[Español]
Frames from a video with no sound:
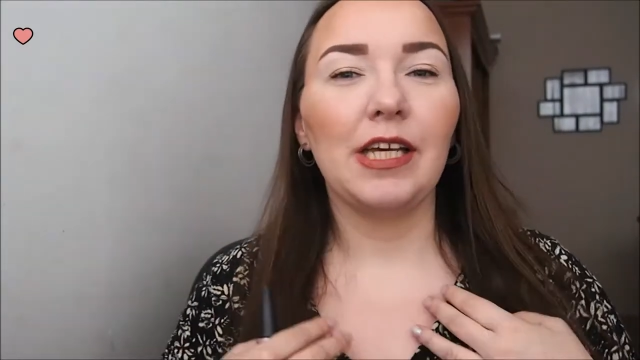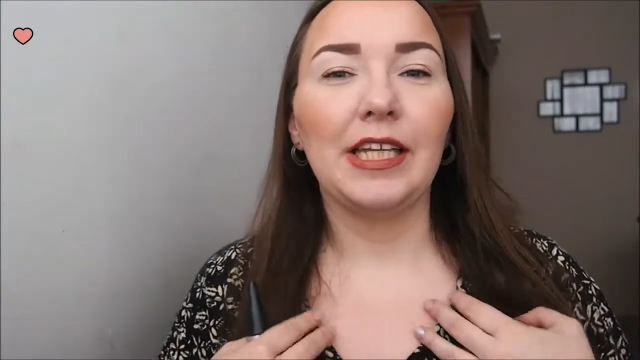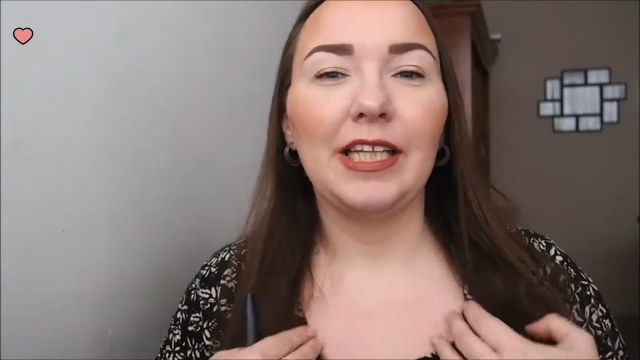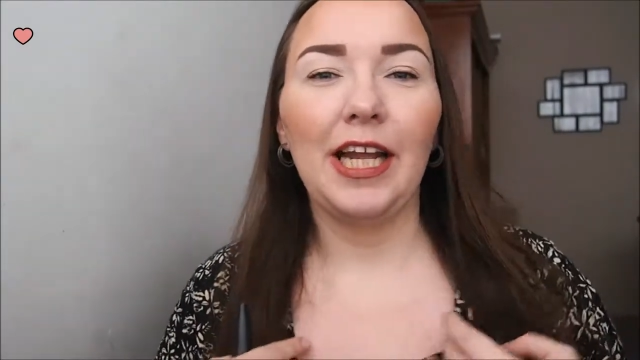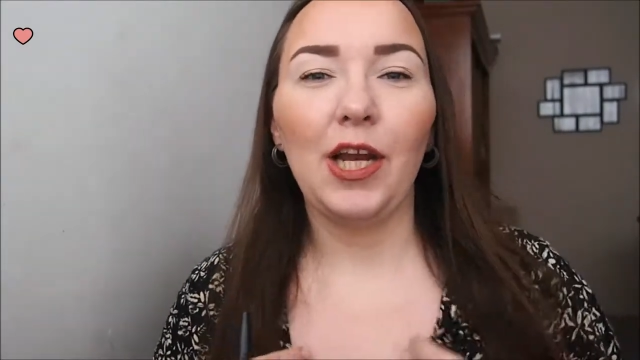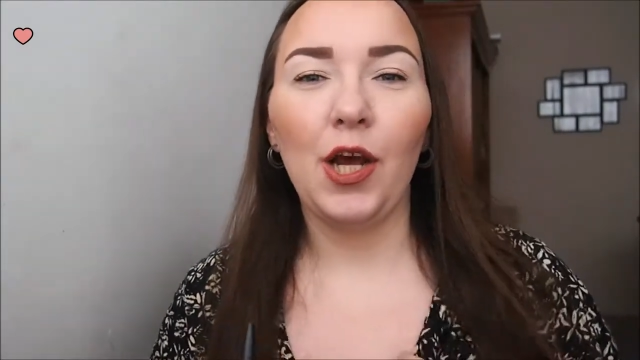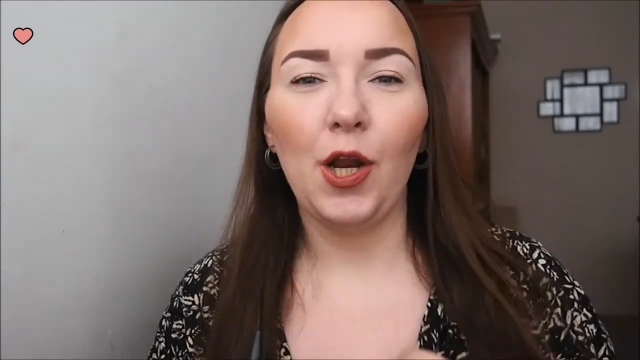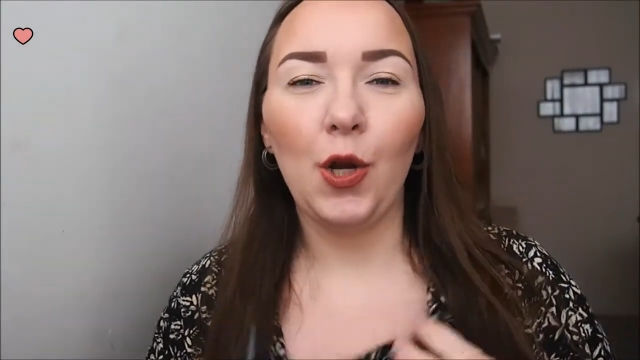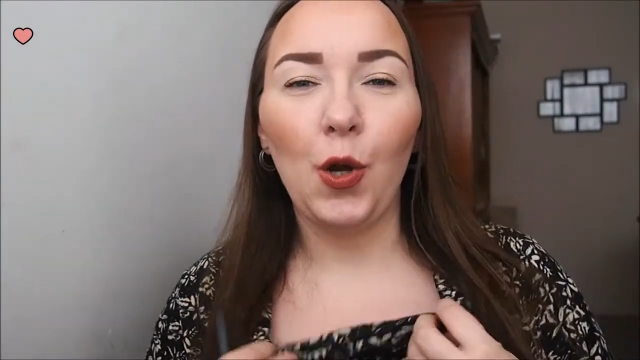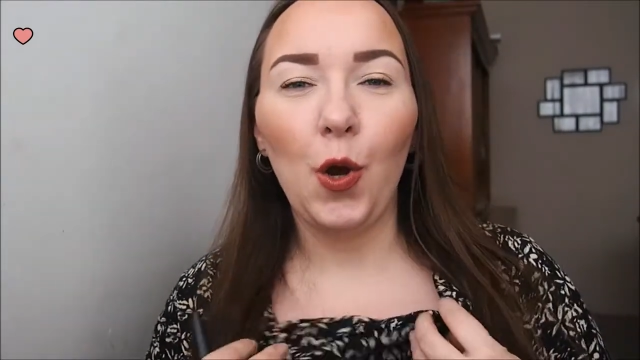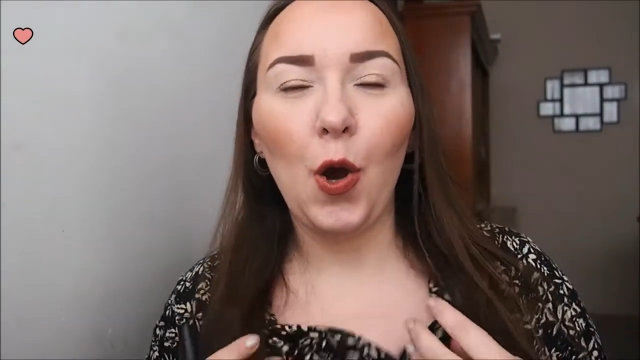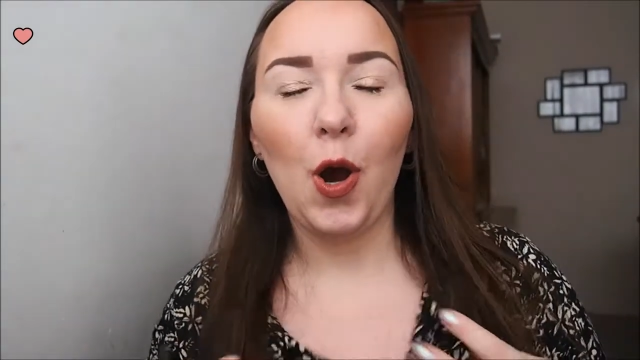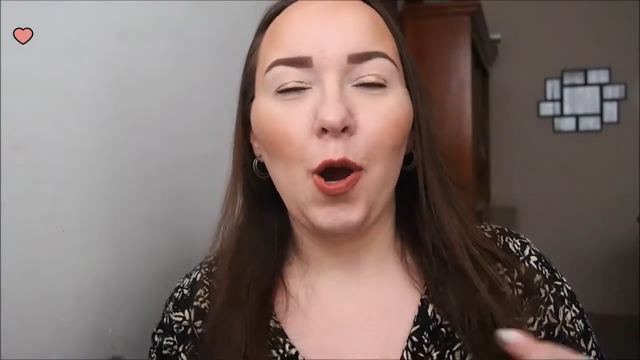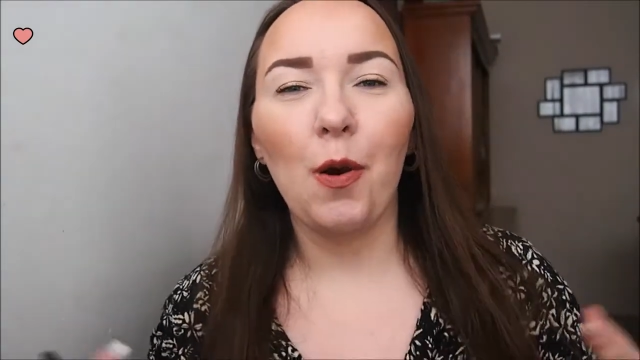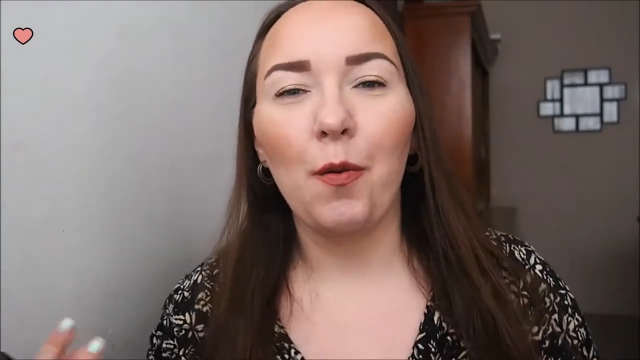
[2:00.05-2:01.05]
qué tal
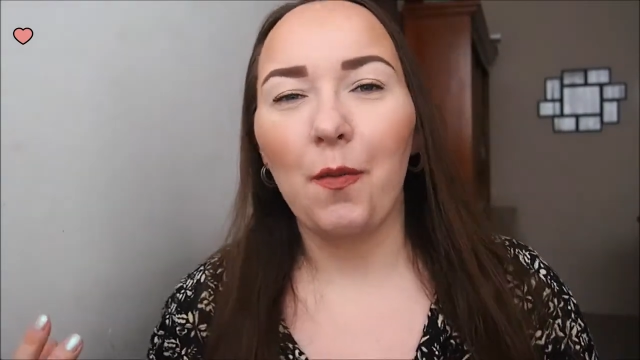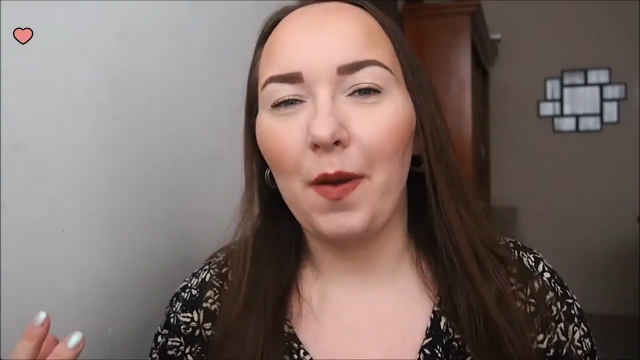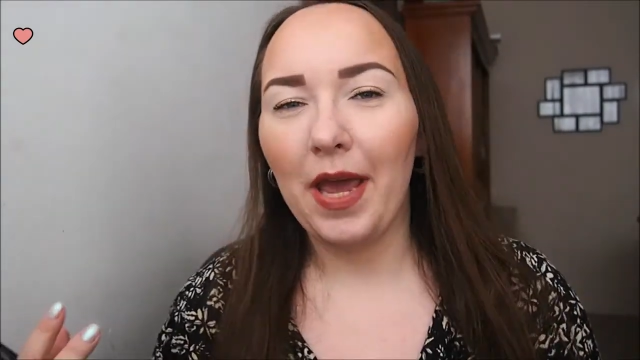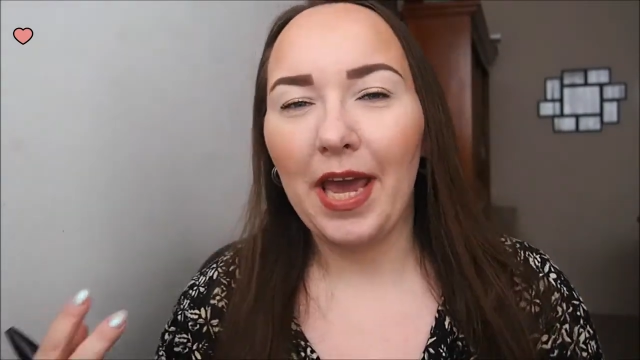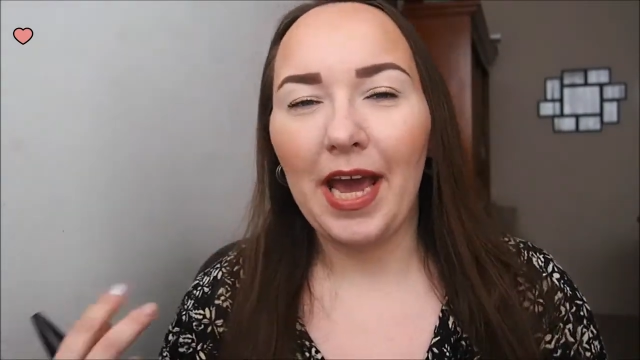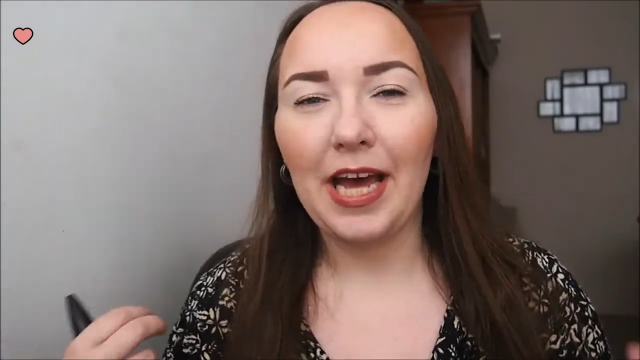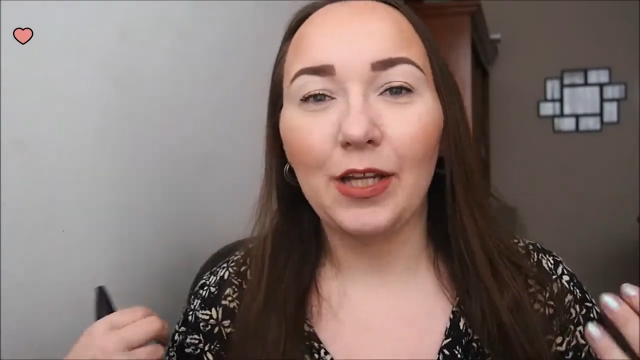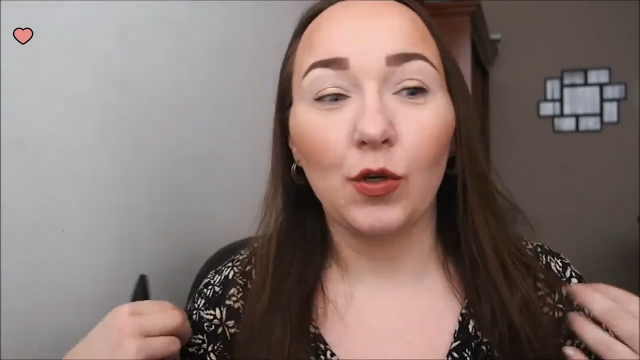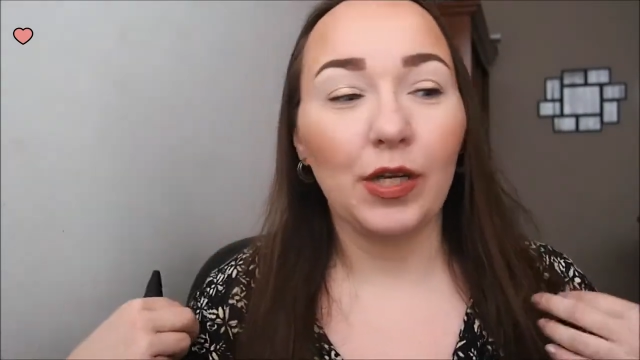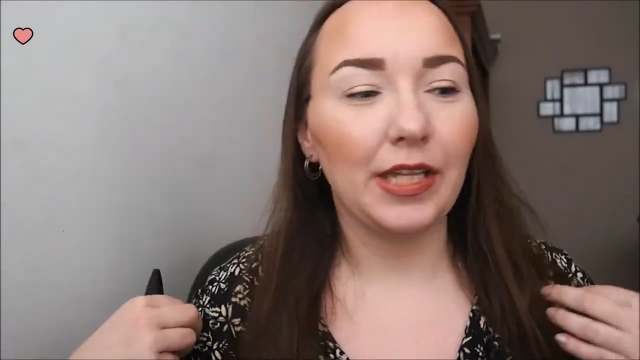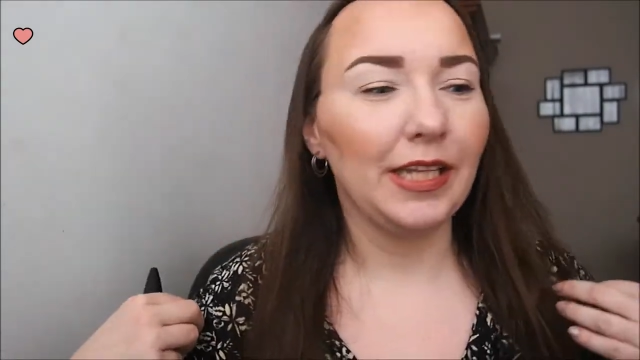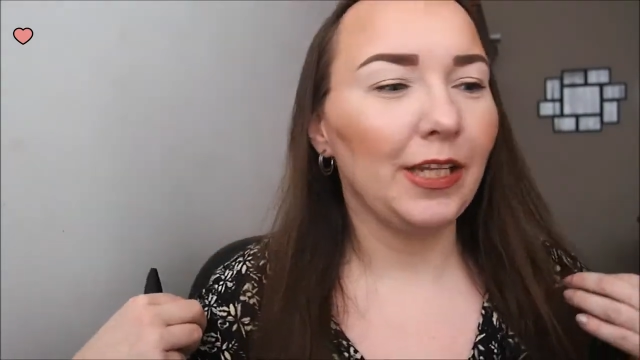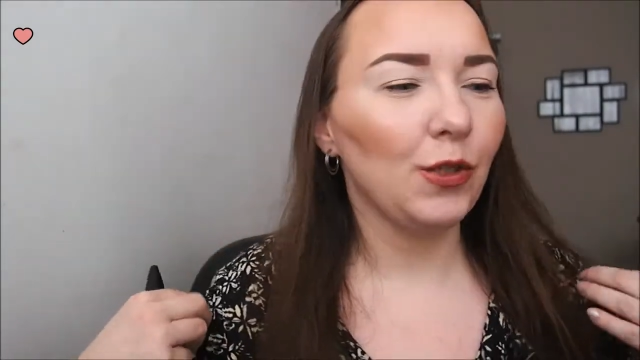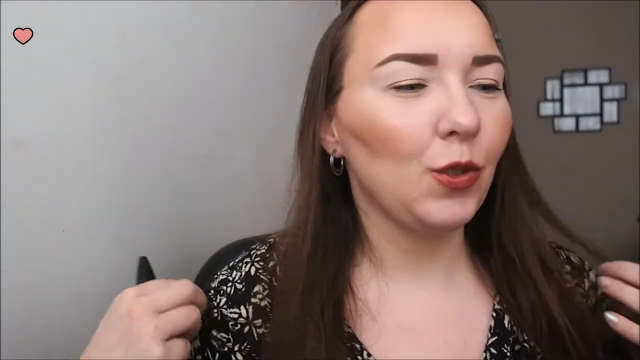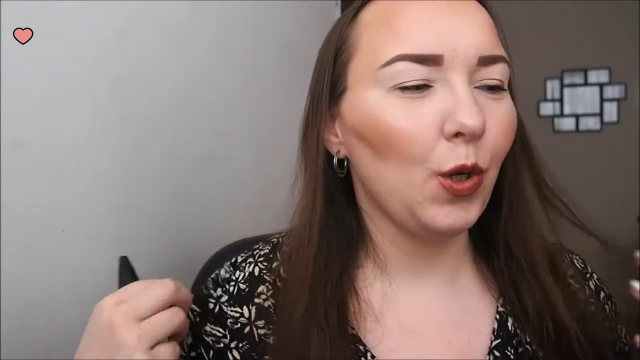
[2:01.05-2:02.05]
lo vean o qué
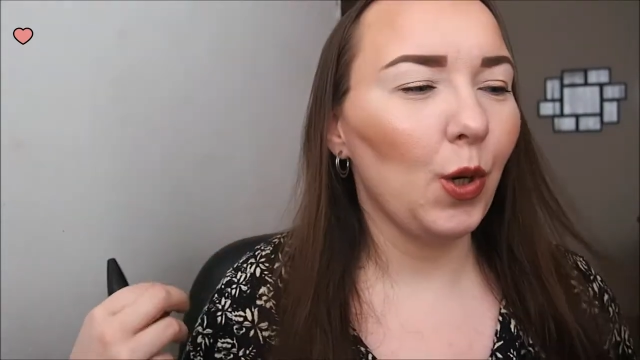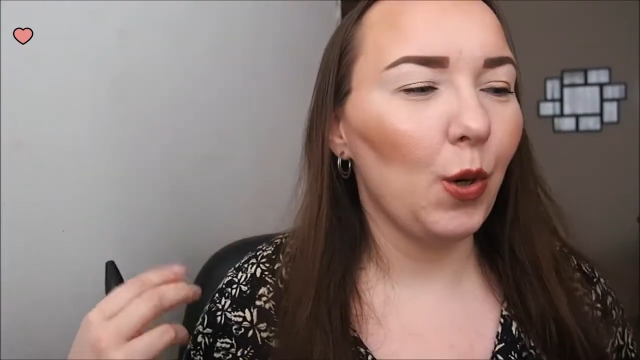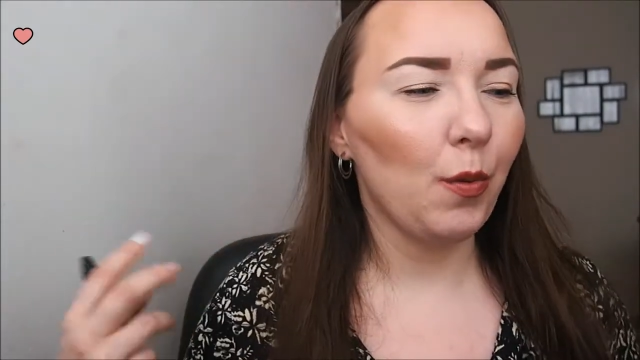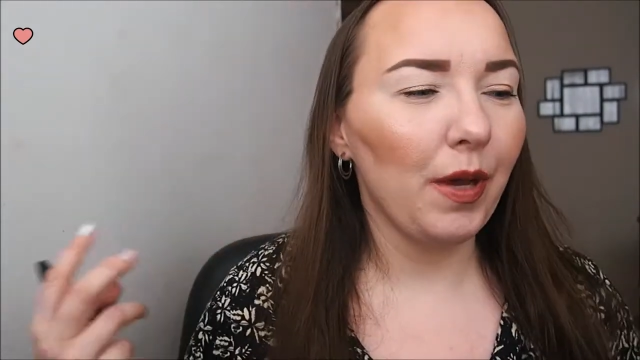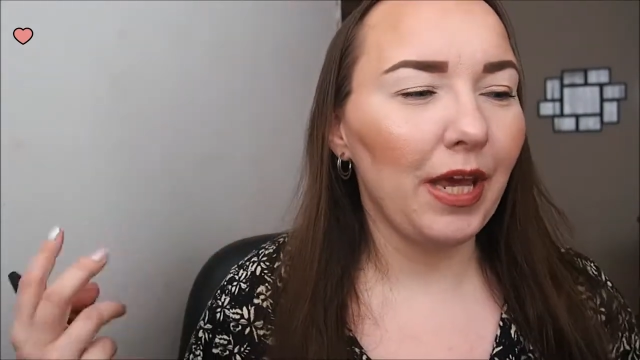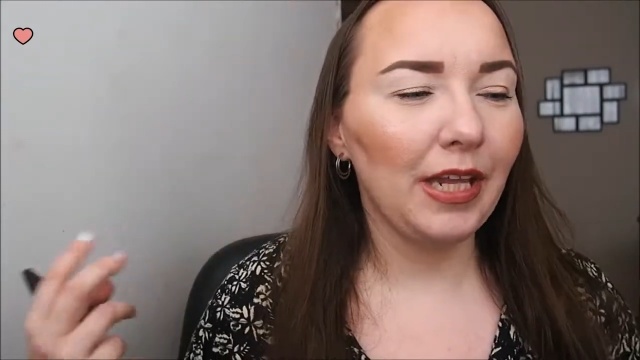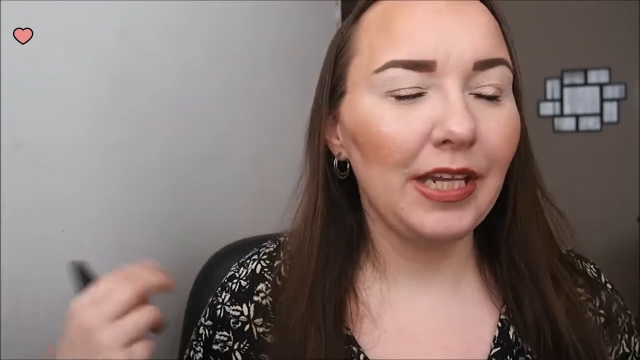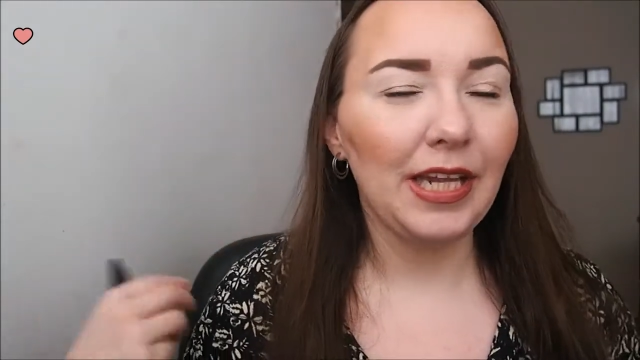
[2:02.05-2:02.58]
tanto lo vean.